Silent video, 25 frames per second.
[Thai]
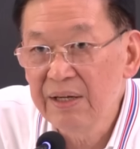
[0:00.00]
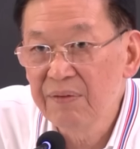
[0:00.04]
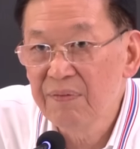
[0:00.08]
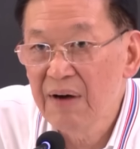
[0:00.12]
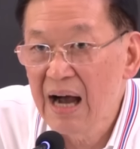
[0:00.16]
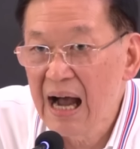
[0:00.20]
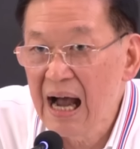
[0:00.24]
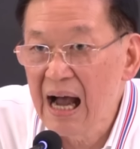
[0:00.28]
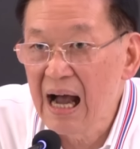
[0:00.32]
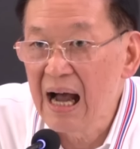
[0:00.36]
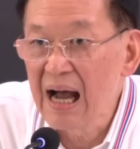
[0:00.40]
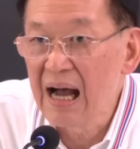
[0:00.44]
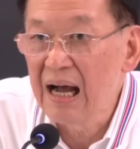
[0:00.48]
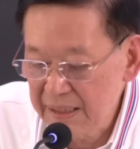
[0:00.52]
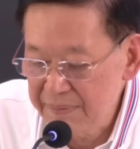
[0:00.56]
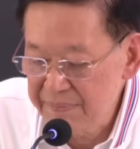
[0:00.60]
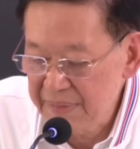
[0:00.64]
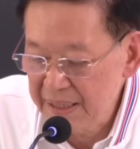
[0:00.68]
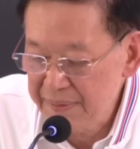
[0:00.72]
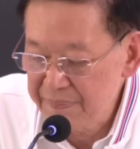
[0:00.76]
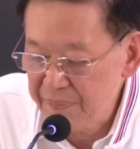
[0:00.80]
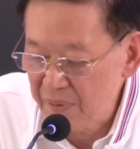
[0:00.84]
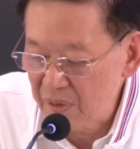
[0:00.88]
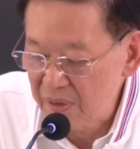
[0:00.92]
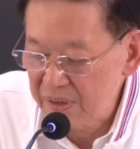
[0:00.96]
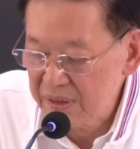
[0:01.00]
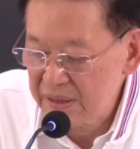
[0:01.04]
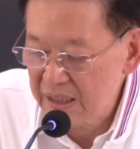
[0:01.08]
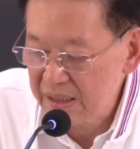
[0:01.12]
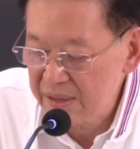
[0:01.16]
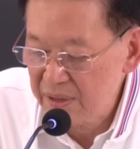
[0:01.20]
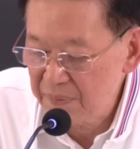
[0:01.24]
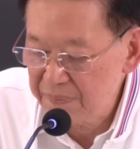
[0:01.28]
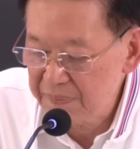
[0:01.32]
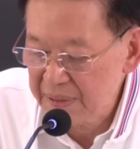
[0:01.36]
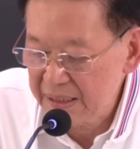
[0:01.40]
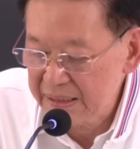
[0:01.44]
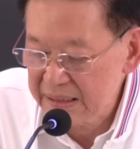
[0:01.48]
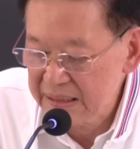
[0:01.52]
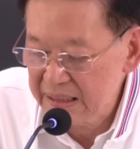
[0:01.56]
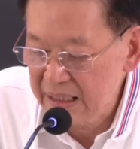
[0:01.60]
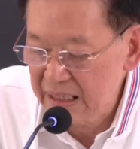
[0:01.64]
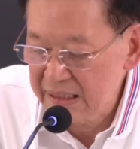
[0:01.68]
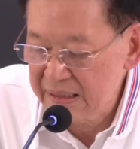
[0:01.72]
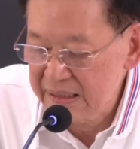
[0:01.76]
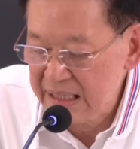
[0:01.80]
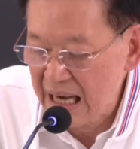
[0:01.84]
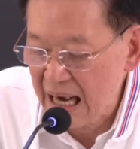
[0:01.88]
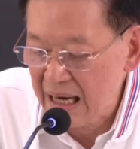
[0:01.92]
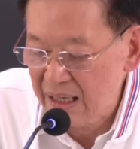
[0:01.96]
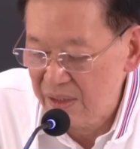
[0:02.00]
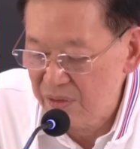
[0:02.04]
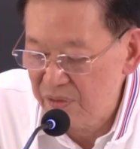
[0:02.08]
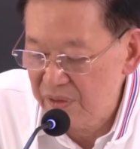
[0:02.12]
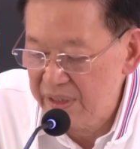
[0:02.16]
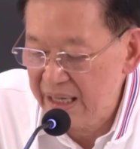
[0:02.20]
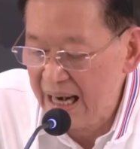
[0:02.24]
อ้าวนั่นอะไรฟัง